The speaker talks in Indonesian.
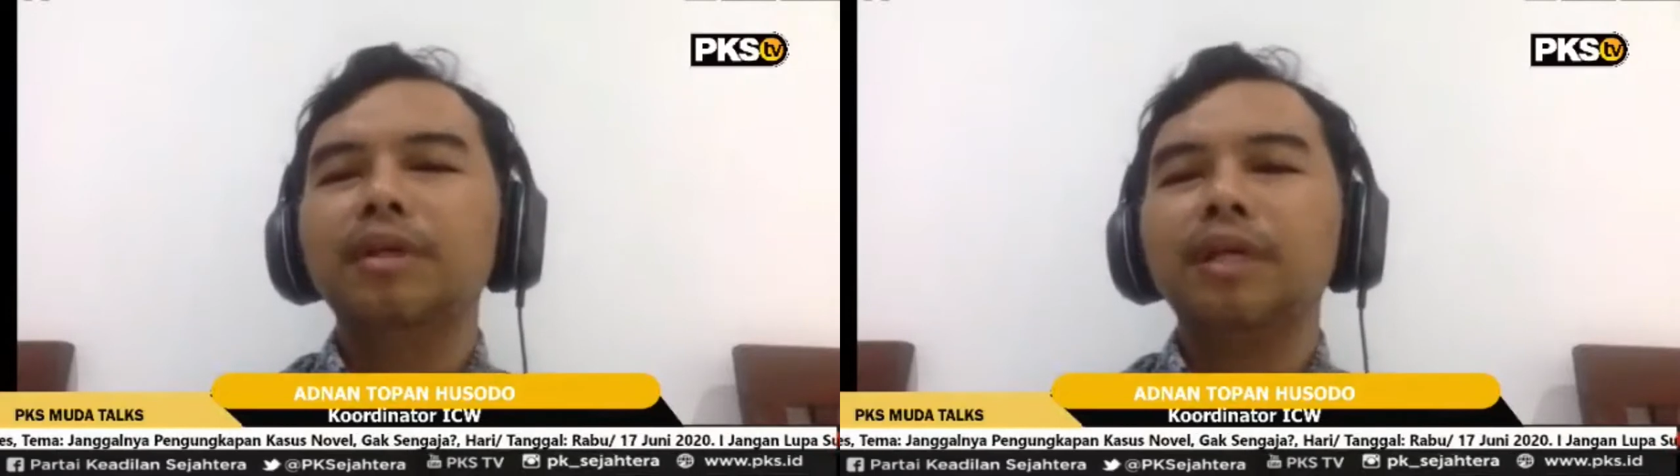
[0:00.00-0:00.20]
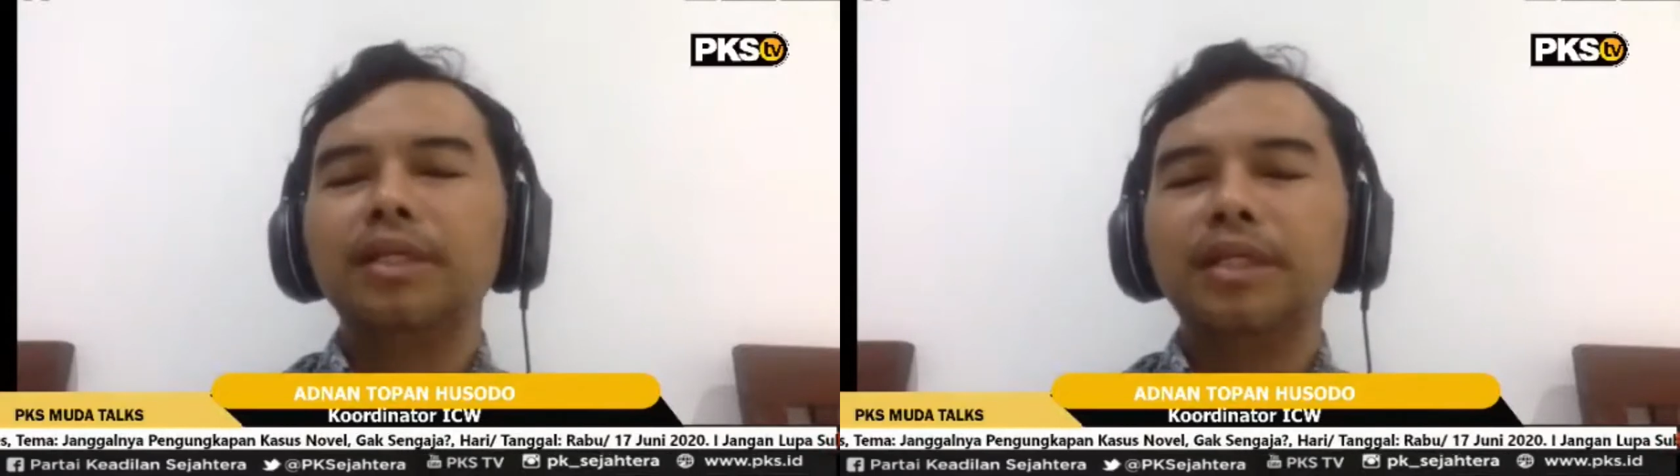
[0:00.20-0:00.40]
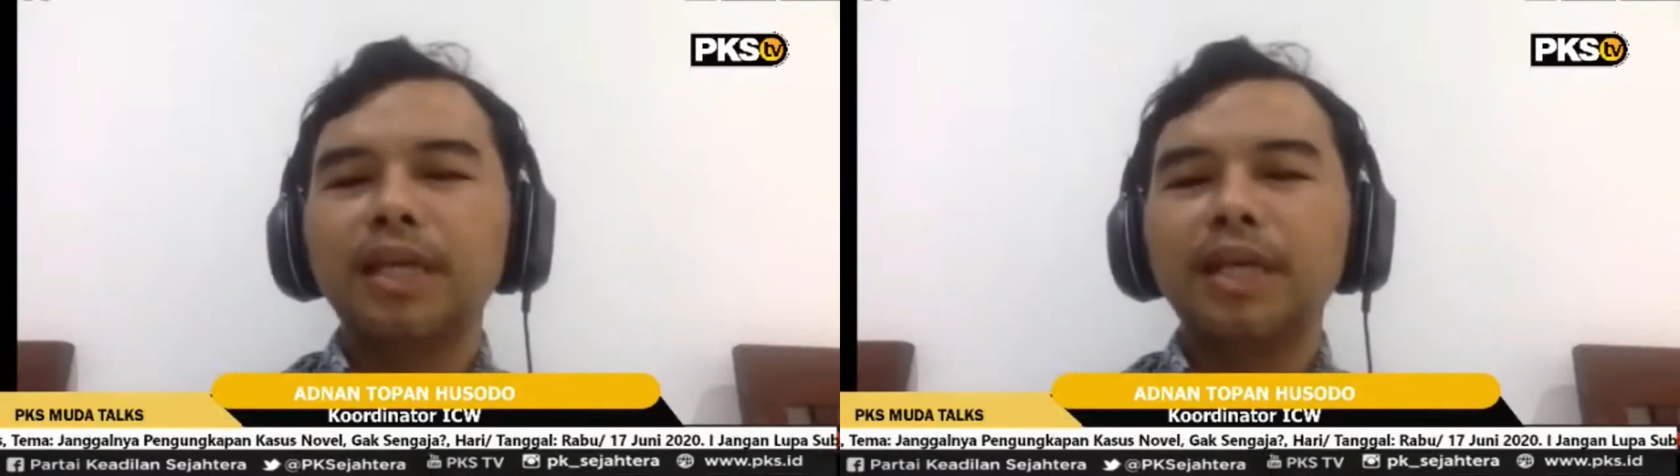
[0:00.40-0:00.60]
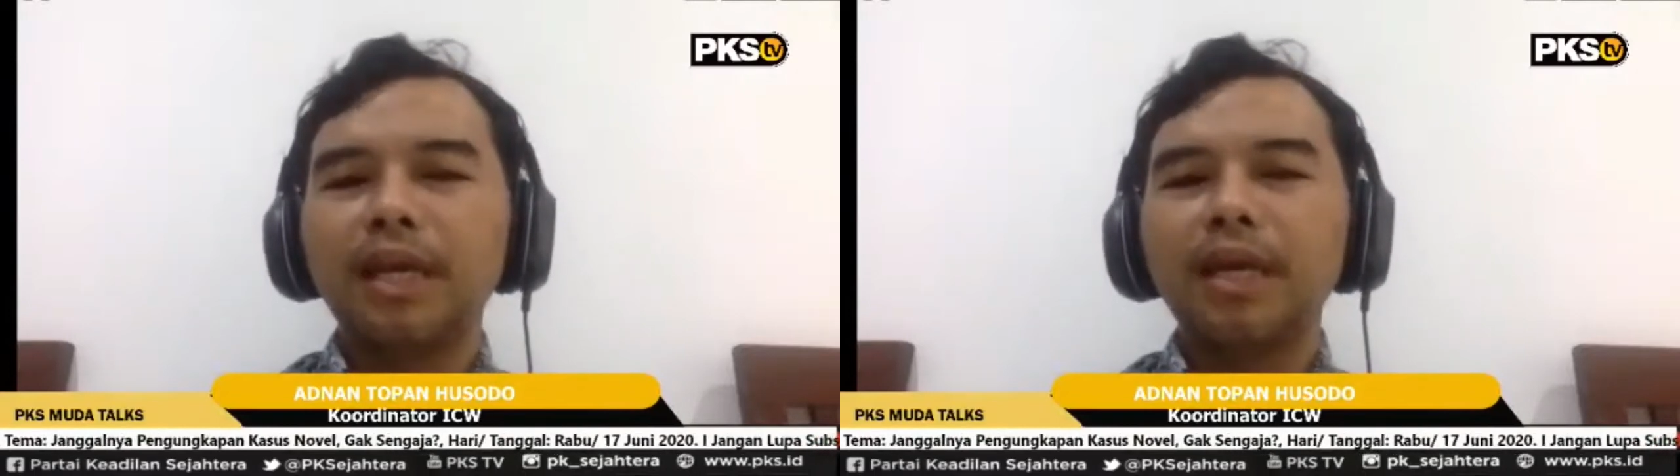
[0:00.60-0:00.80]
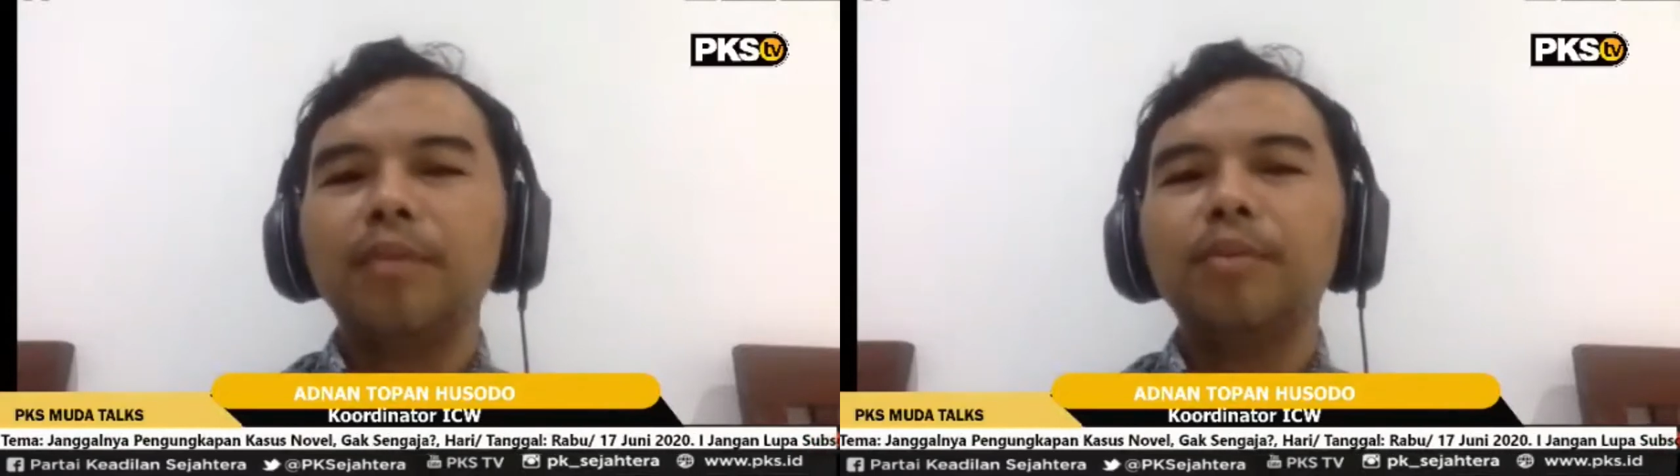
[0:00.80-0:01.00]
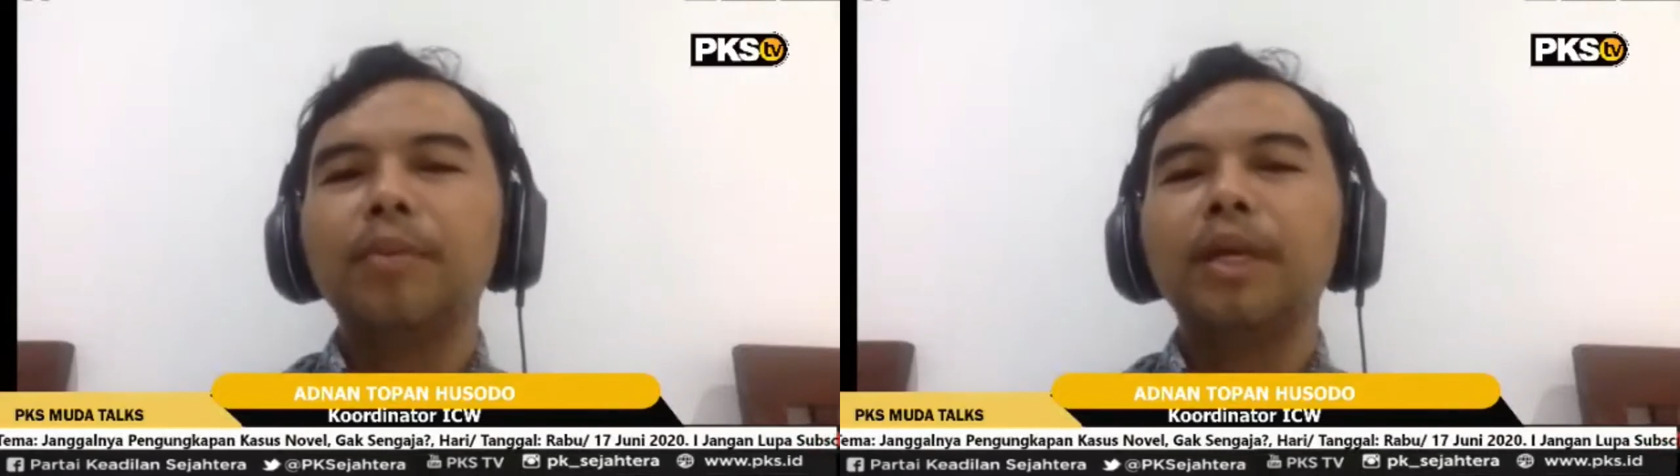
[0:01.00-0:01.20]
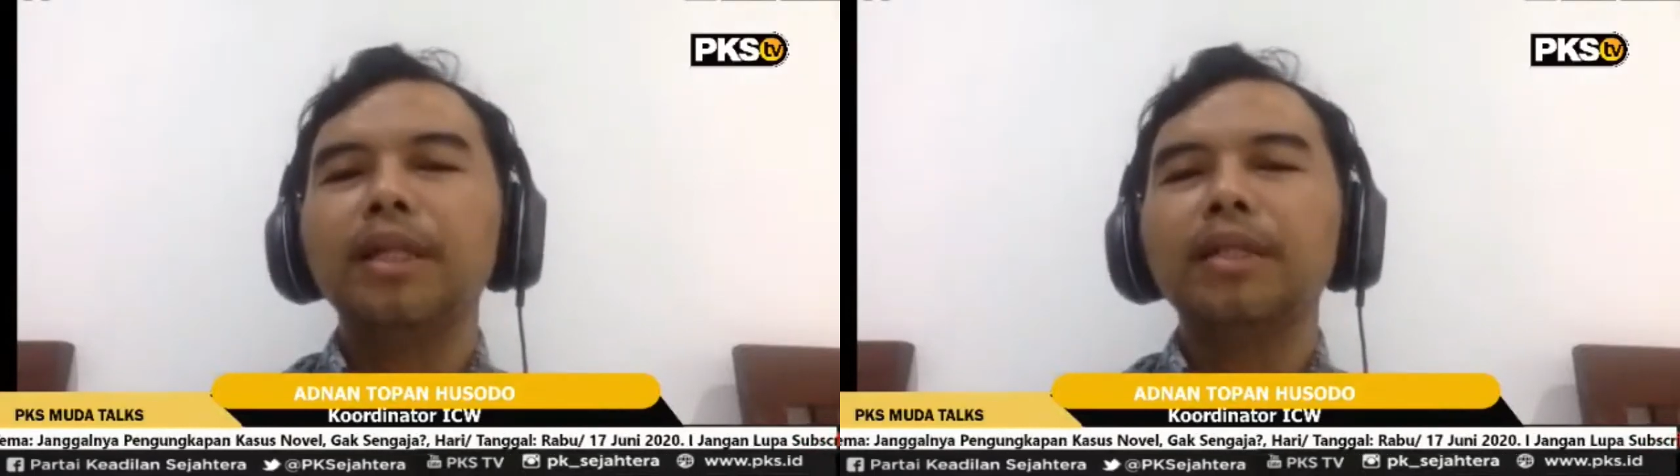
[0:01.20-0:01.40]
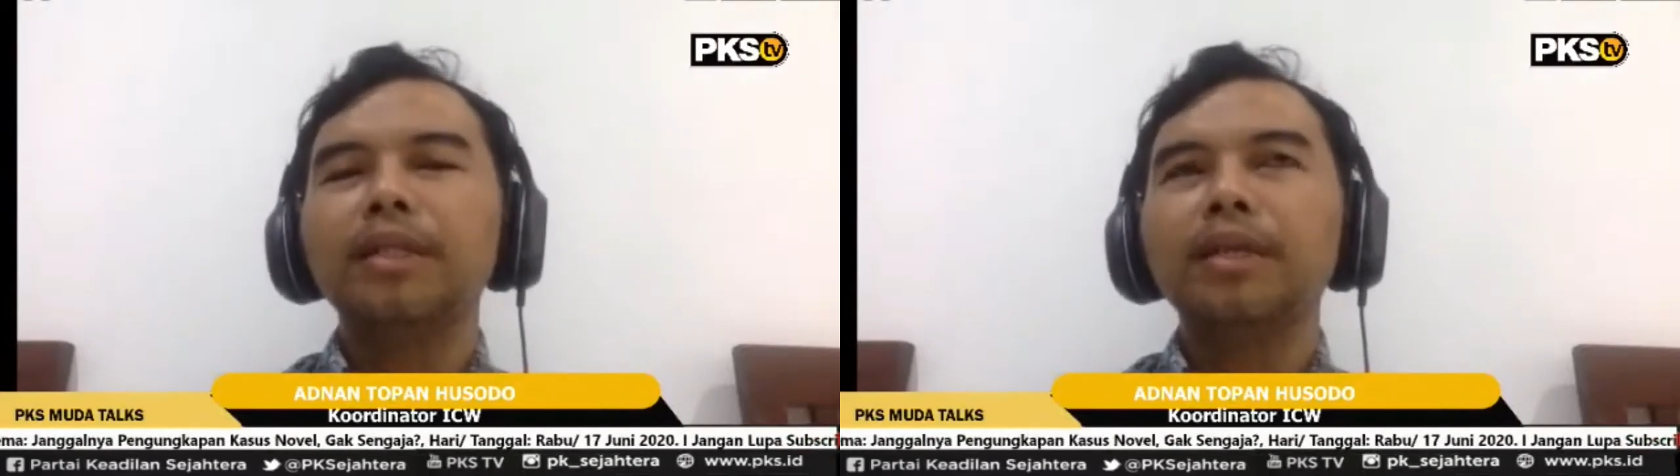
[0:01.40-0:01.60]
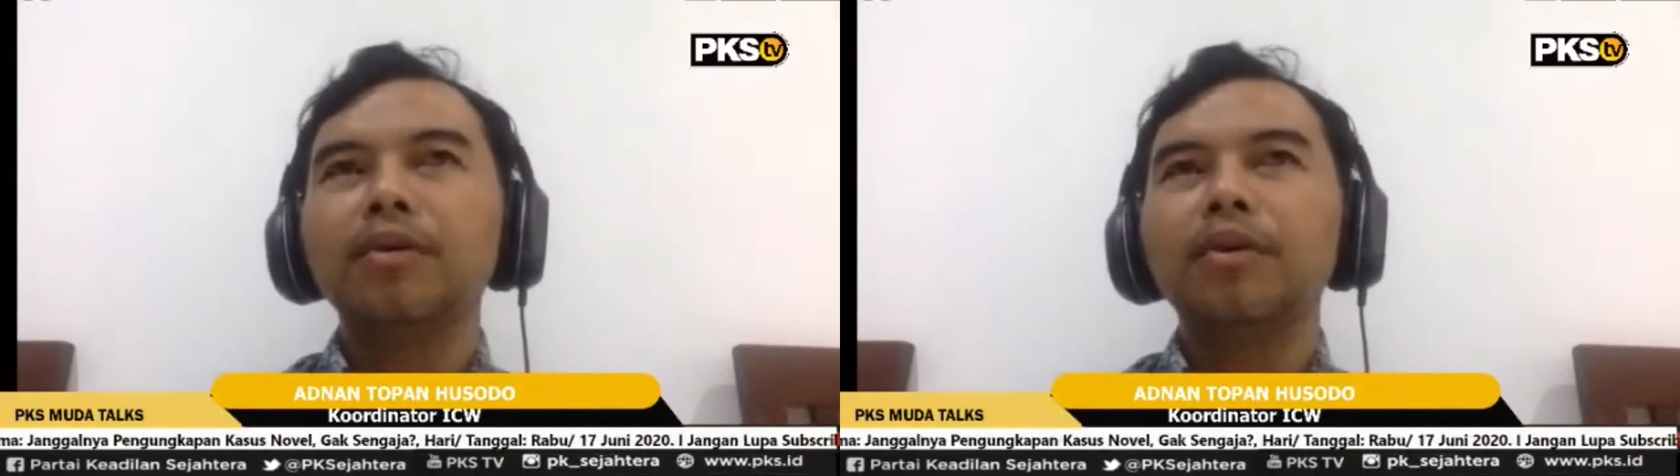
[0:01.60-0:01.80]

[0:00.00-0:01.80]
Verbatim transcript: ya sejarah pemberantasan